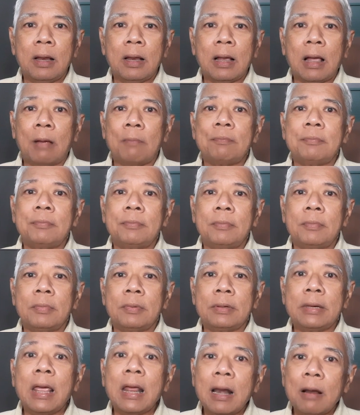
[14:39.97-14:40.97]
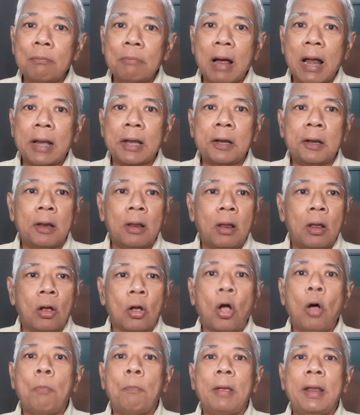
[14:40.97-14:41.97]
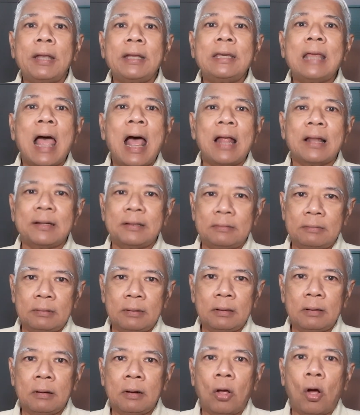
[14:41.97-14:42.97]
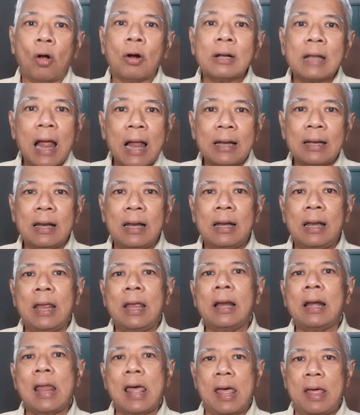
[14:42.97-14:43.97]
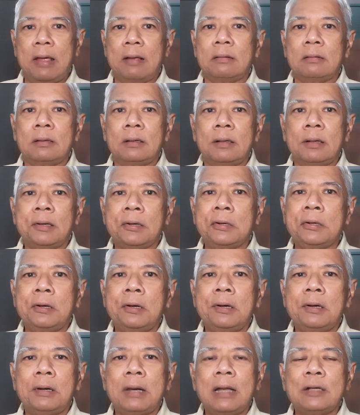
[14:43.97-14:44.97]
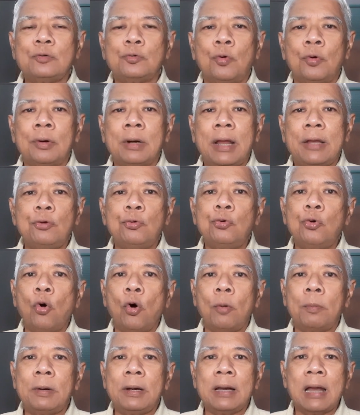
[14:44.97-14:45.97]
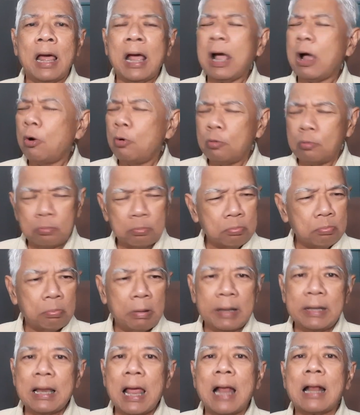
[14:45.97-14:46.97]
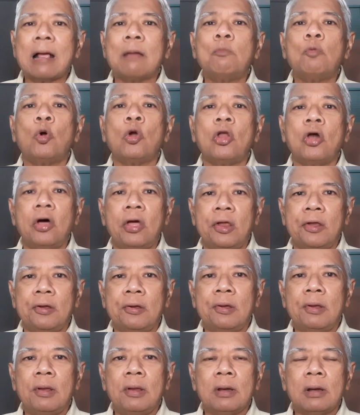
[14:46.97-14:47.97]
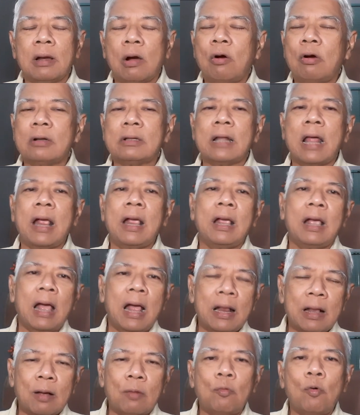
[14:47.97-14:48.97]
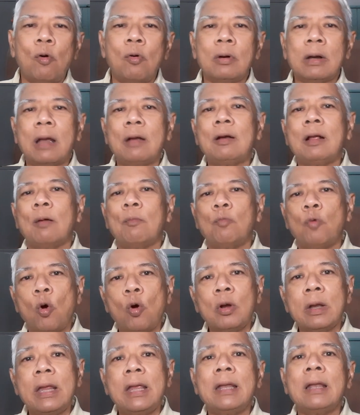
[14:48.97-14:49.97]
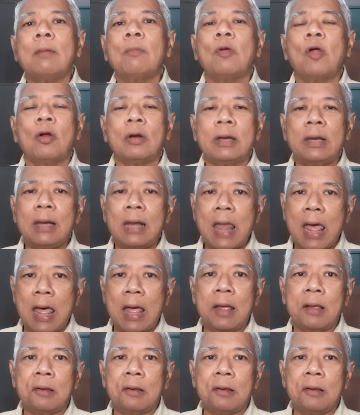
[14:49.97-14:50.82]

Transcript: กับเยอรมันก็เป็นญาติของท่านนั่นเองแหละคือราชวงศ์ในยุโรปนี่นะเขาเป็นญาติกันหมดเลยเขาก็แต่งงานกับวงนั้นกับวงนี้ทำนองนี้แหละ